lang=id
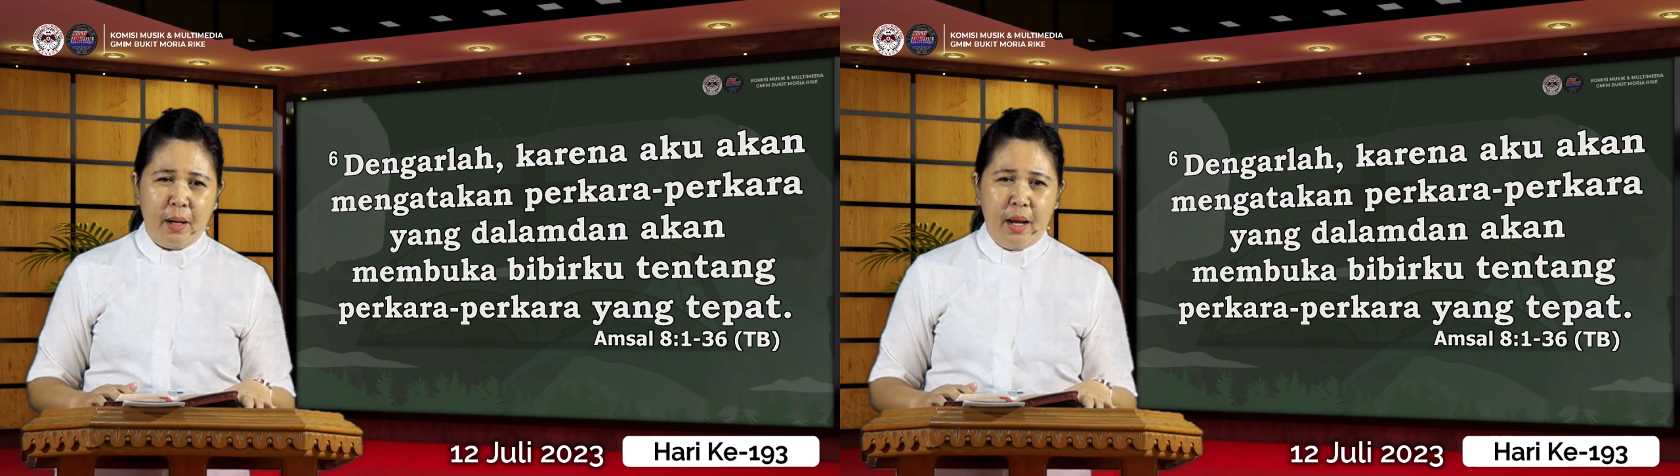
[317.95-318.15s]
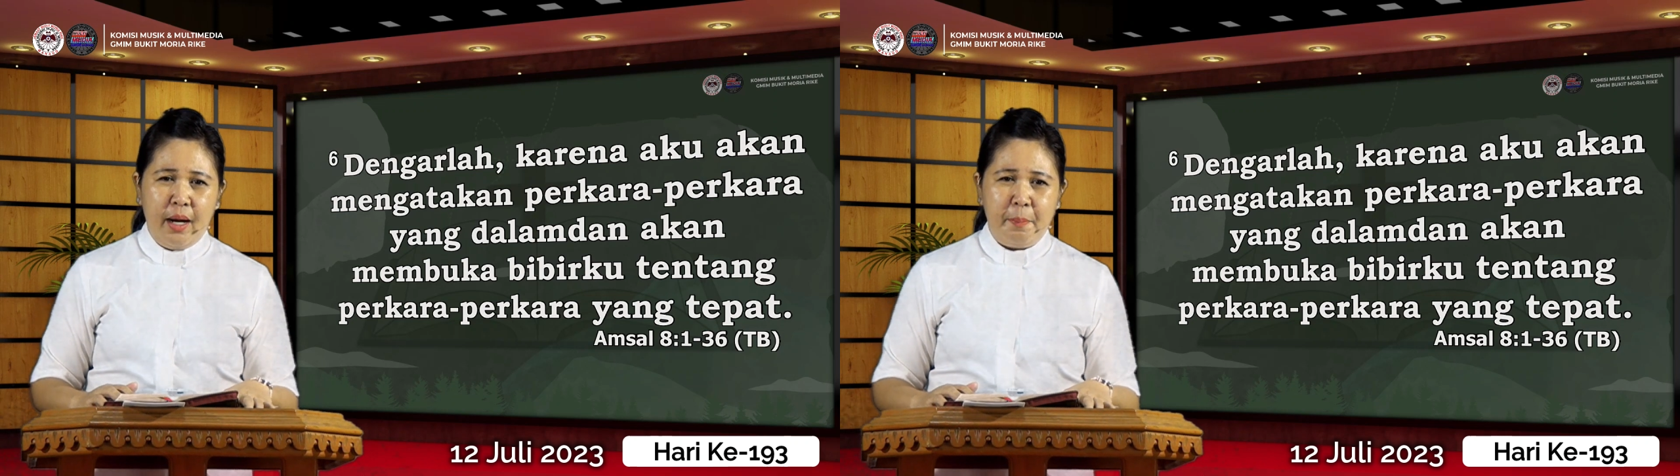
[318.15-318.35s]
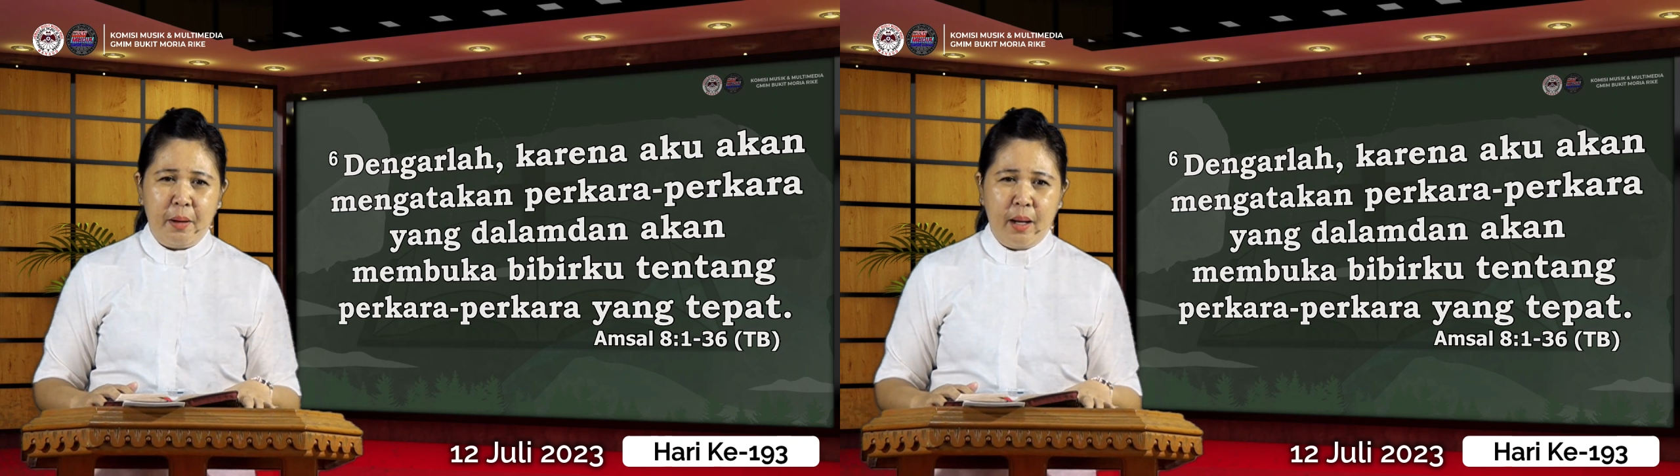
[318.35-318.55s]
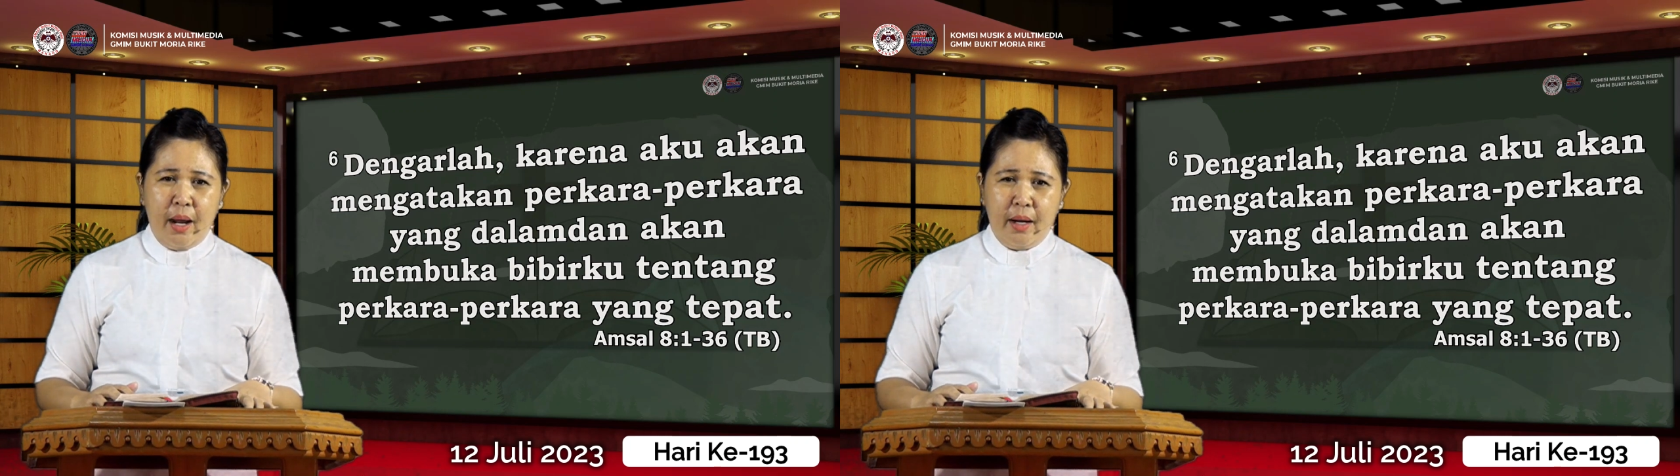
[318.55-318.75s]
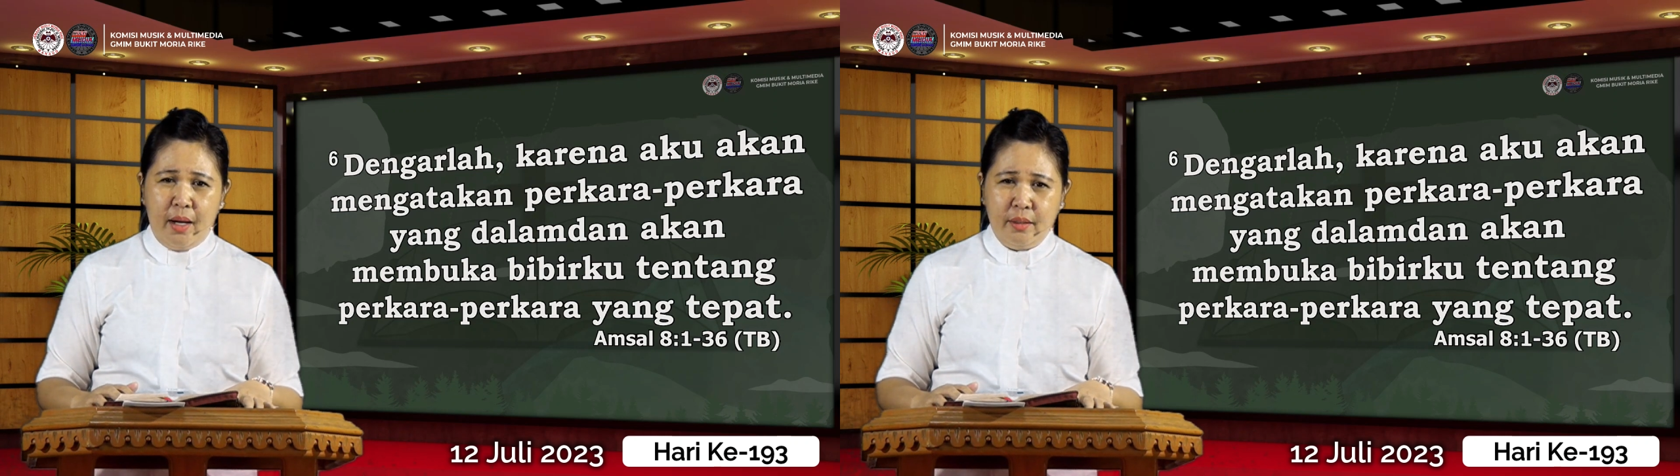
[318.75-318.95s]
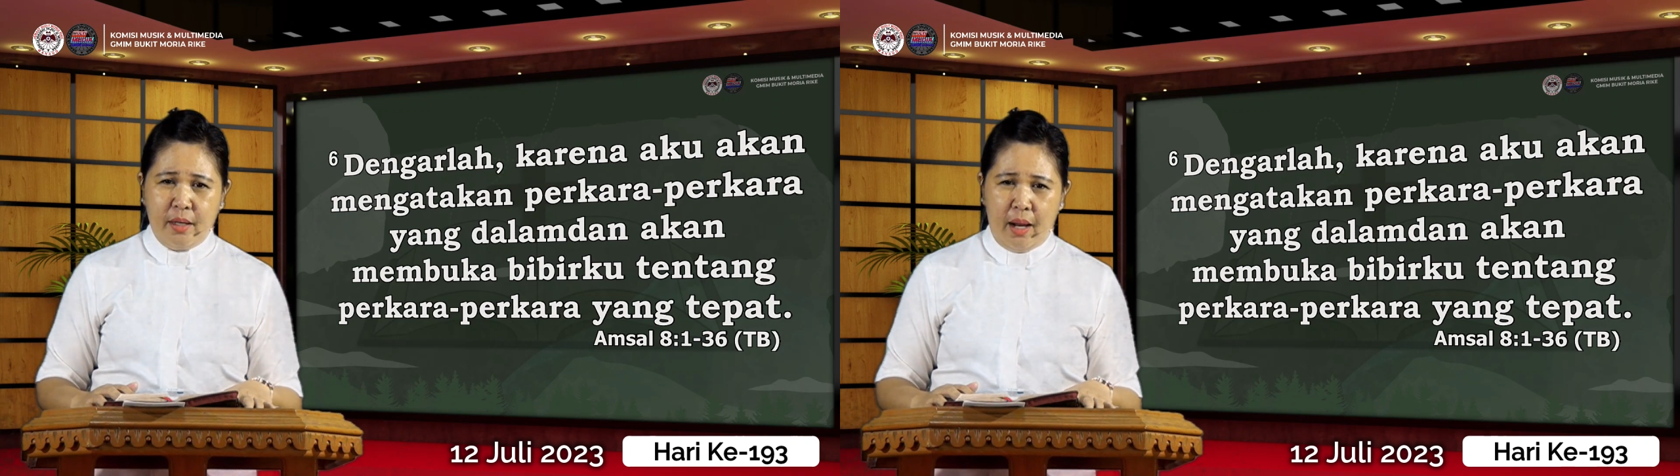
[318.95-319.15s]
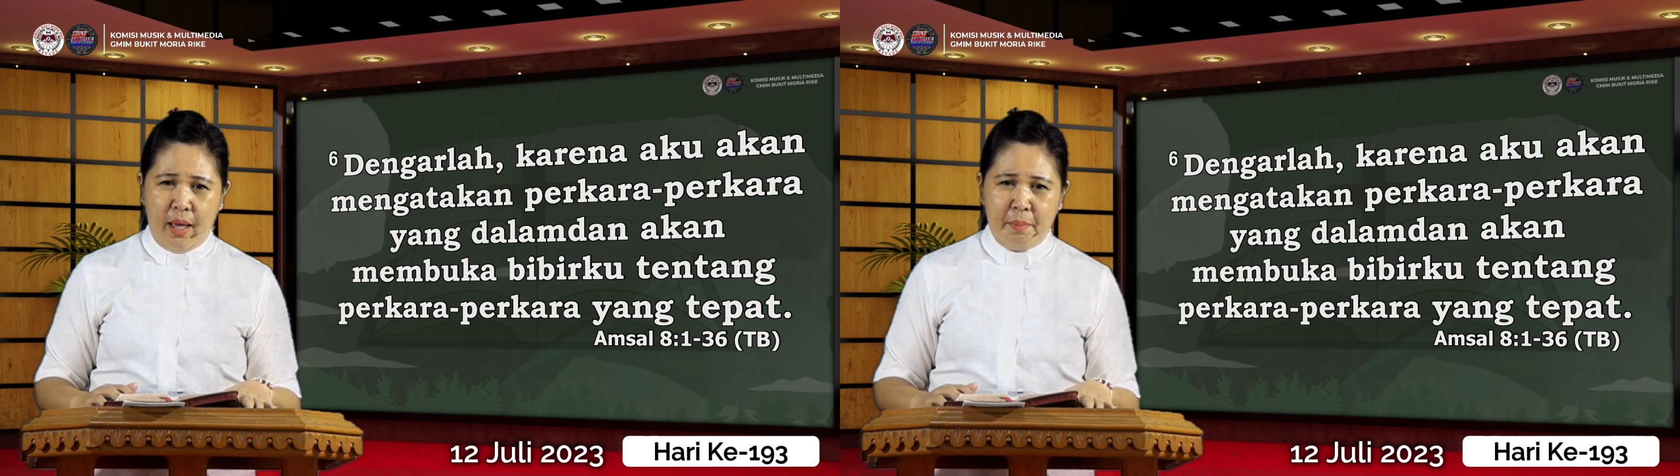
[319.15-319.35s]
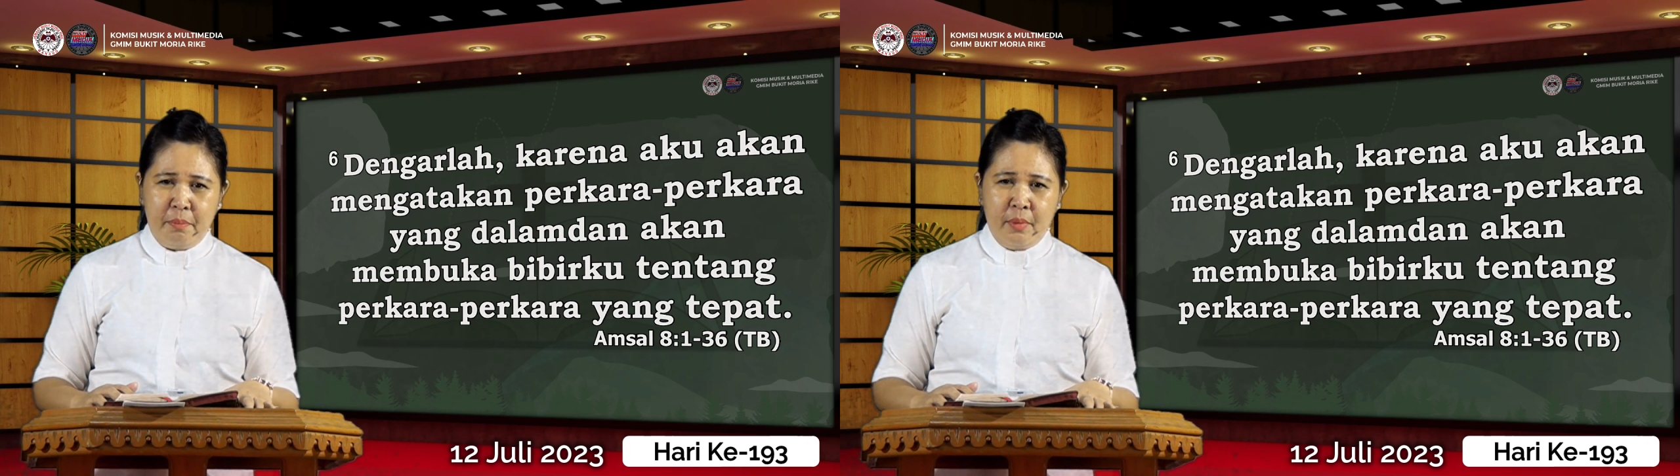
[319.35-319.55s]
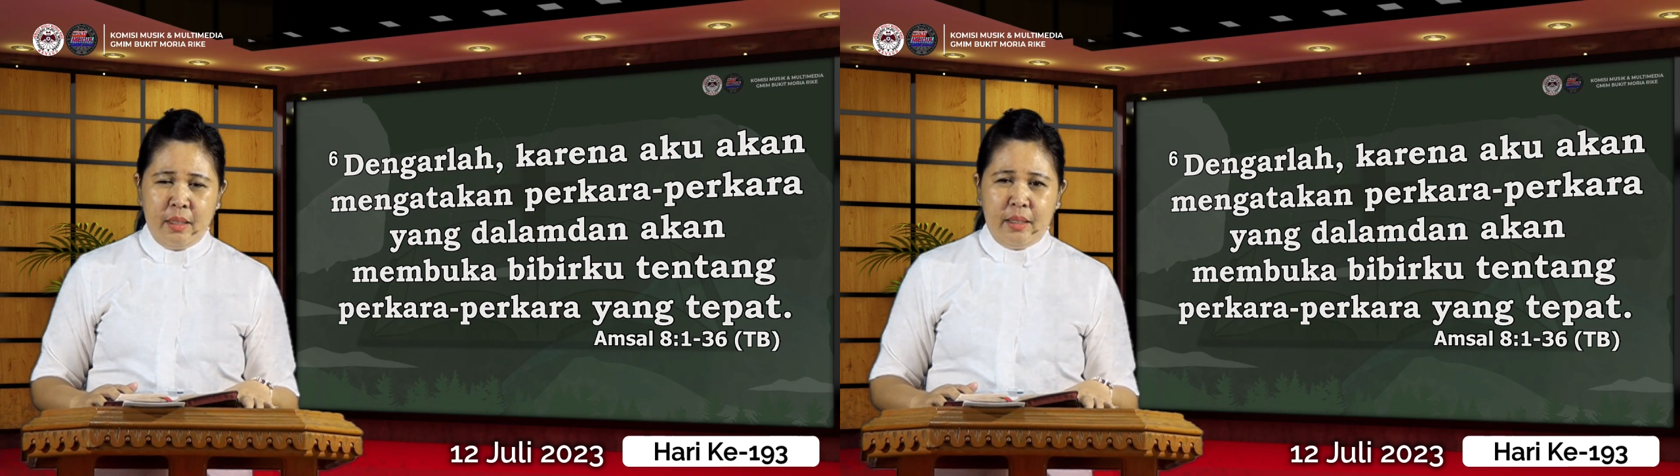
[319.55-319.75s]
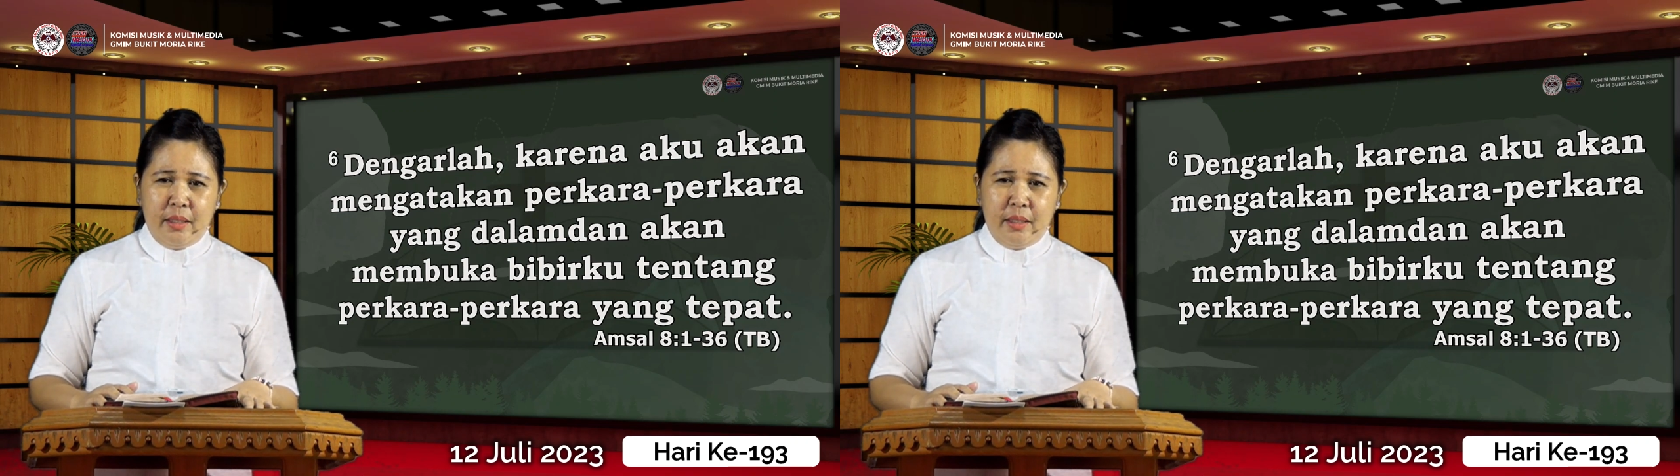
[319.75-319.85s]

perkara-perkara yang dalam